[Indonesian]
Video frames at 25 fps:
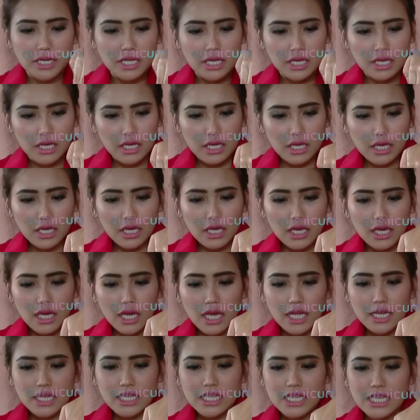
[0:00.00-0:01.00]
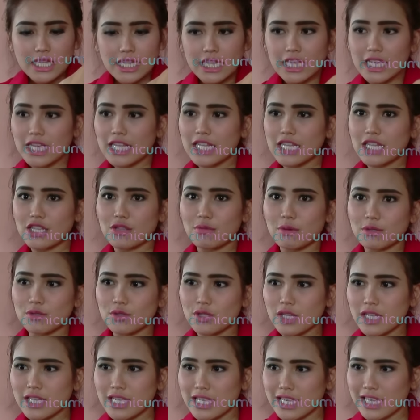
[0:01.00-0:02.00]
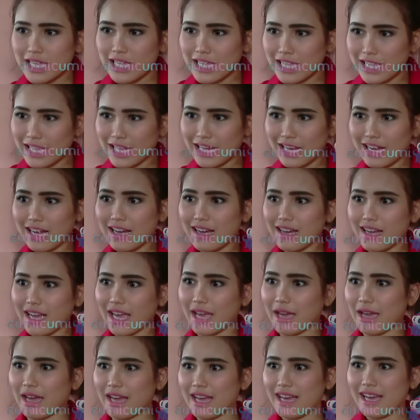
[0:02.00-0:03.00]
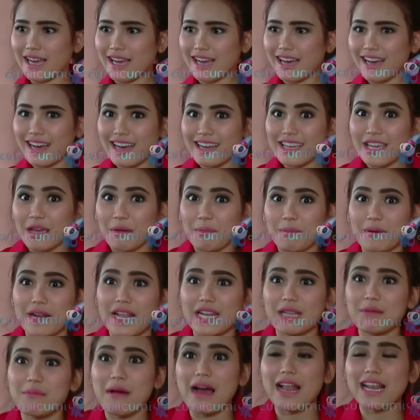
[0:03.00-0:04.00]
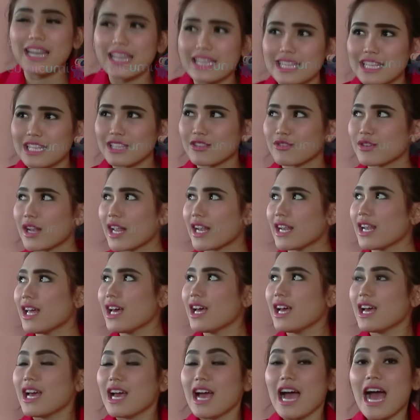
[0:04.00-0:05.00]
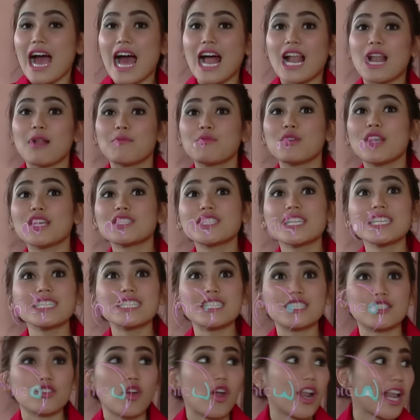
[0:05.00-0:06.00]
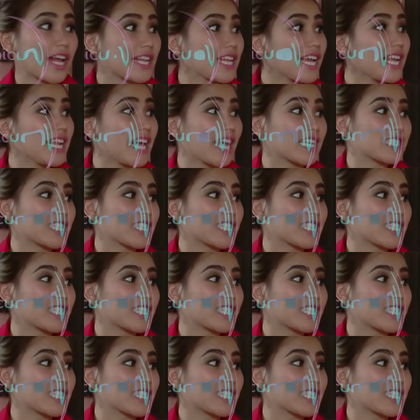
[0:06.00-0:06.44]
di diginiin gitu maksudnya di uh, uh, kayak uh, kayak penari balet gitu dan alhamdulillah sih di sekolahnya ada